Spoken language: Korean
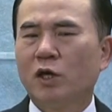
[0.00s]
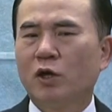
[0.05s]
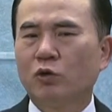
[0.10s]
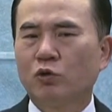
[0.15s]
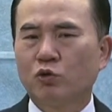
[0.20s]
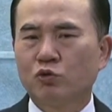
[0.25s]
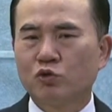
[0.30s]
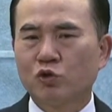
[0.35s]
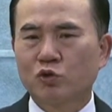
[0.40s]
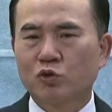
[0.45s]

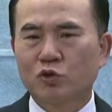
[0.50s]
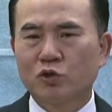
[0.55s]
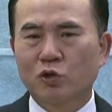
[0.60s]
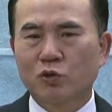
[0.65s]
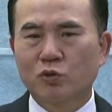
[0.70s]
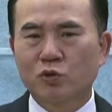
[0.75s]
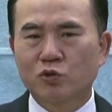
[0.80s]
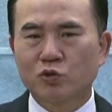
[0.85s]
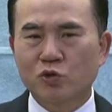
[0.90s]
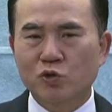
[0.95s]
이것도 주시고
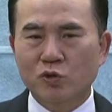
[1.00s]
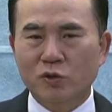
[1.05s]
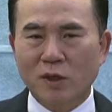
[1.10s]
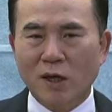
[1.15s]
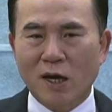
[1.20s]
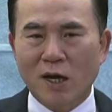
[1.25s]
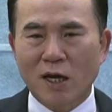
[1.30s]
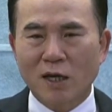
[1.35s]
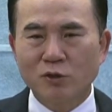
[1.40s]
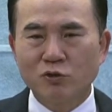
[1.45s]
저것도 주시고
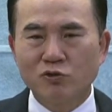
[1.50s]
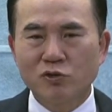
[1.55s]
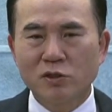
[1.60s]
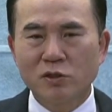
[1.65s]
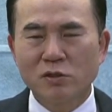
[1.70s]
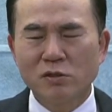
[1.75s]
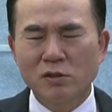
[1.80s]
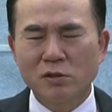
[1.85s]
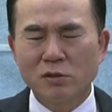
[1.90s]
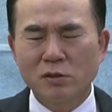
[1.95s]
다
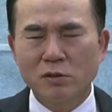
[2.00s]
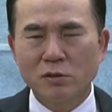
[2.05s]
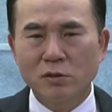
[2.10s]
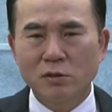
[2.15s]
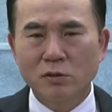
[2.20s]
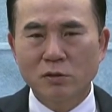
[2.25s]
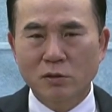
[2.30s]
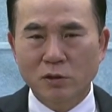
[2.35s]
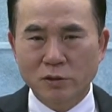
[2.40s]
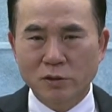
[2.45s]
주실
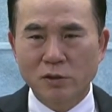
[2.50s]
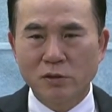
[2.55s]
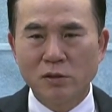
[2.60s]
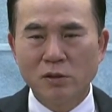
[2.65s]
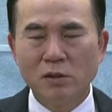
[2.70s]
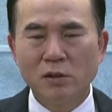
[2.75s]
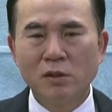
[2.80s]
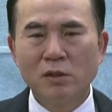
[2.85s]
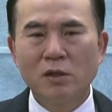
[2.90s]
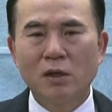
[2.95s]

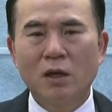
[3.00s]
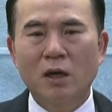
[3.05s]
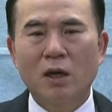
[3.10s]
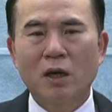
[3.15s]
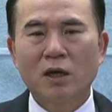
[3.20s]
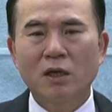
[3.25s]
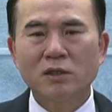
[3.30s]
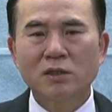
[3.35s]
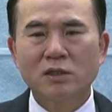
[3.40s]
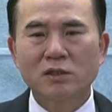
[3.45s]
것을
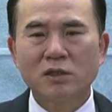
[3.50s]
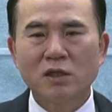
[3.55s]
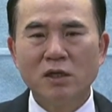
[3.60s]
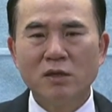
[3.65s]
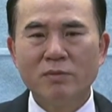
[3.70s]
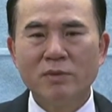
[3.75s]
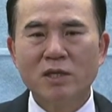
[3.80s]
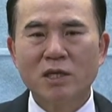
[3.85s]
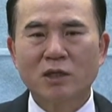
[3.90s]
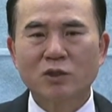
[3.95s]
하나님께서
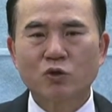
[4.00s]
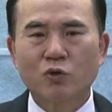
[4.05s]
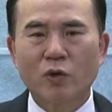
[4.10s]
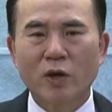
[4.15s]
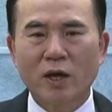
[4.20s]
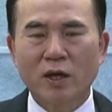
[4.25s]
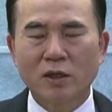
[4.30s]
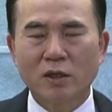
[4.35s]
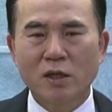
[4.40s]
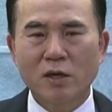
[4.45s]
이미
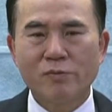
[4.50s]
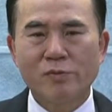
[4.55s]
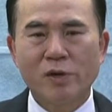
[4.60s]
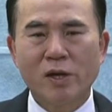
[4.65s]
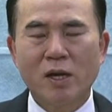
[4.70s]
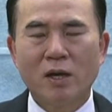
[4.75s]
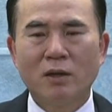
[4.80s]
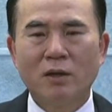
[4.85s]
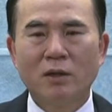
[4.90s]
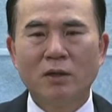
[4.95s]
약속했기
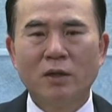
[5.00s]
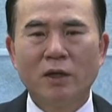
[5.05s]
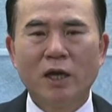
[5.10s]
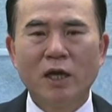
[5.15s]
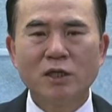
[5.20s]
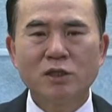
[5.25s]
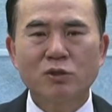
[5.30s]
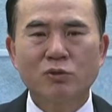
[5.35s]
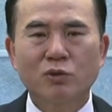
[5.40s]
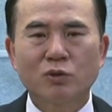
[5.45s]
때문에
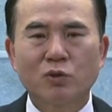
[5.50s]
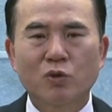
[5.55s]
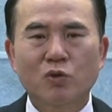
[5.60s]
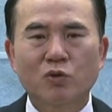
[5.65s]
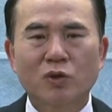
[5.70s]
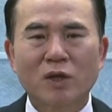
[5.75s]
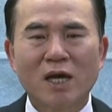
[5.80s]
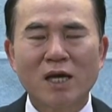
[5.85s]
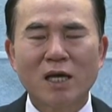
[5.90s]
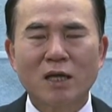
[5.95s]
예수
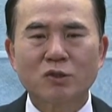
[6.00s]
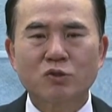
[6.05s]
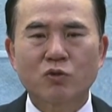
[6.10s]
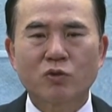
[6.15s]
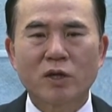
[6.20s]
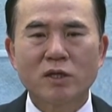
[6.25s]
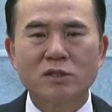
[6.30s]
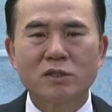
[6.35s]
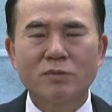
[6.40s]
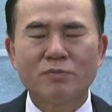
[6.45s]
그리스도로 다
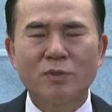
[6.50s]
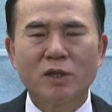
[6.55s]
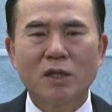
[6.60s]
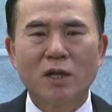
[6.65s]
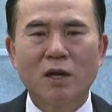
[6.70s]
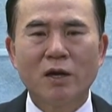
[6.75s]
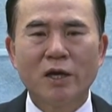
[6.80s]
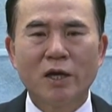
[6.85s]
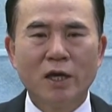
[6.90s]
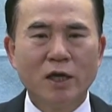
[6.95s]

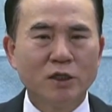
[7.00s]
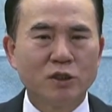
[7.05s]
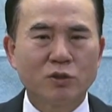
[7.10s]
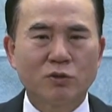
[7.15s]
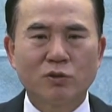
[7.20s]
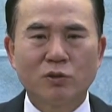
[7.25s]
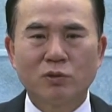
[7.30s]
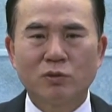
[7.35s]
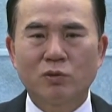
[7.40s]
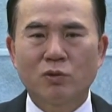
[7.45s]
약속했습니다.
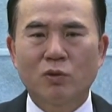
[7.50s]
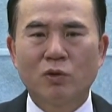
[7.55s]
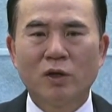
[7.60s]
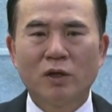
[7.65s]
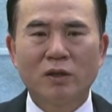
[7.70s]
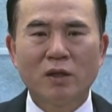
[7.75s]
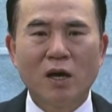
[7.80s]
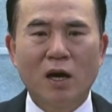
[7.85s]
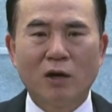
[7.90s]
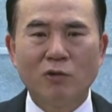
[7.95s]
예수 그리스도
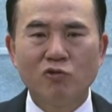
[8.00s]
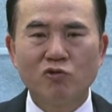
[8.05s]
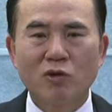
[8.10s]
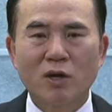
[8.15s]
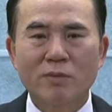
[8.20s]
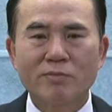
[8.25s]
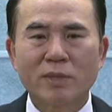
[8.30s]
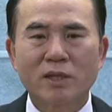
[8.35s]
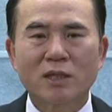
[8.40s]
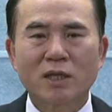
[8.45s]
내
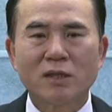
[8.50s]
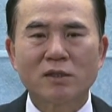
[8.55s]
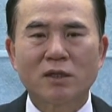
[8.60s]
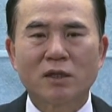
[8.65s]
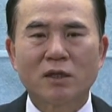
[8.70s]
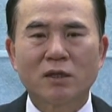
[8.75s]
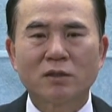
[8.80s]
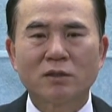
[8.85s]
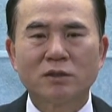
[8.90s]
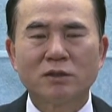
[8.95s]
아들과 함께
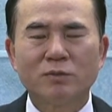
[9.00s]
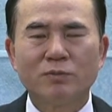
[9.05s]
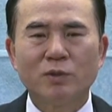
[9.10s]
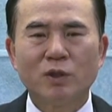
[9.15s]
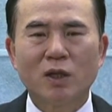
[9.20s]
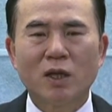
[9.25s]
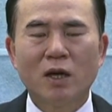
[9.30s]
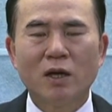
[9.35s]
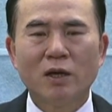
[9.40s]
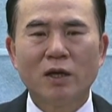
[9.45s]
다녀라는
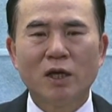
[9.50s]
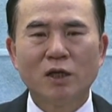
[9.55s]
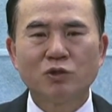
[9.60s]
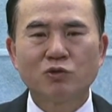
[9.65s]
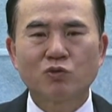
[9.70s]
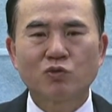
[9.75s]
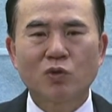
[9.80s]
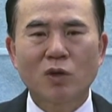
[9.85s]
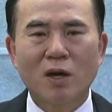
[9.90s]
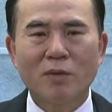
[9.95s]
것입니다.
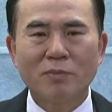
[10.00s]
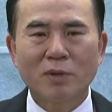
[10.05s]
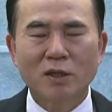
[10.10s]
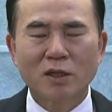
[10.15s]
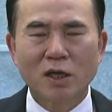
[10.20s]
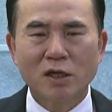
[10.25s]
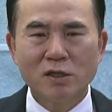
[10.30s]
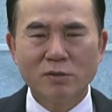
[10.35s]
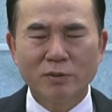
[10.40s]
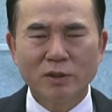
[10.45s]
예수 그리스도 함께
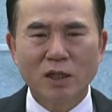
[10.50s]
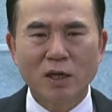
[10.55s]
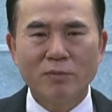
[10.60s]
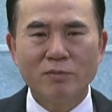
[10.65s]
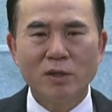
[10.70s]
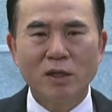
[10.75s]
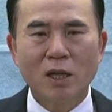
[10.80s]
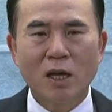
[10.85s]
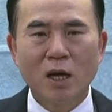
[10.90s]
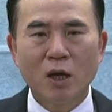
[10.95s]
다니면
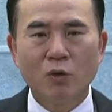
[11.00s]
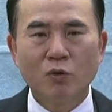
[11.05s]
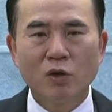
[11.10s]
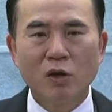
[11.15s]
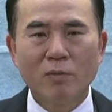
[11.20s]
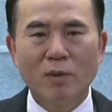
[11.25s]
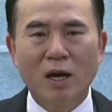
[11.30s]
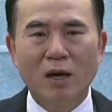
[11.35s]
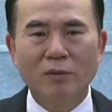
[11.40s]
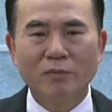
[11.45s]
됩니다.
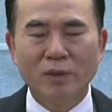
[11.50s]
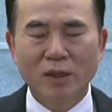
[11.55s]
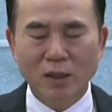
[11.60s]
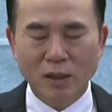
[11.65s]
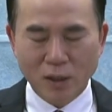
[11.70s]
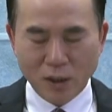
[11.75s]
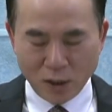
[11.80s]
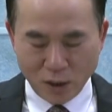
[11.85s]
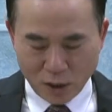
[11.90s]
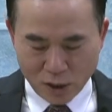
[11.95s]
우리
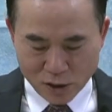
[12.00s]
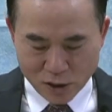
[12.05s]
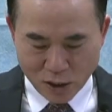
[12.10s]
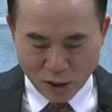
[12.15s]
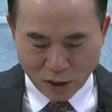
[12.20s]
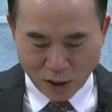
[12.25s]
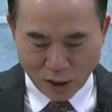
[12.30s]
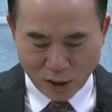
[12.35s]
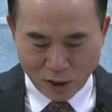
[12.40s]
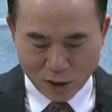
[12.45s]
마음이
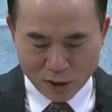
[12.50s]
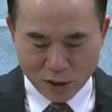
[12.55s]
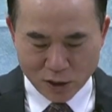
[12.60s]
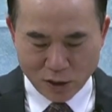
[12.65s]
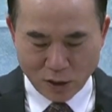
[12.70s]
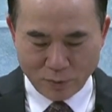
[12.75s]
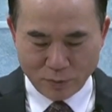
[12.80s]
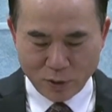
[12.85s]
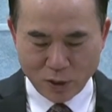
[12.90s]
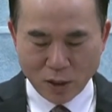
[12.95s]
이제 달라져야
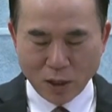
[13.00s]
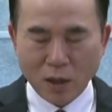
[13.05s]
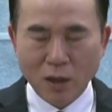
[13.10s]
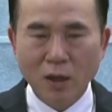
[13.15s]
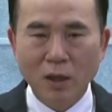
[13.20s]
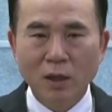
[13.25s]
됩니다.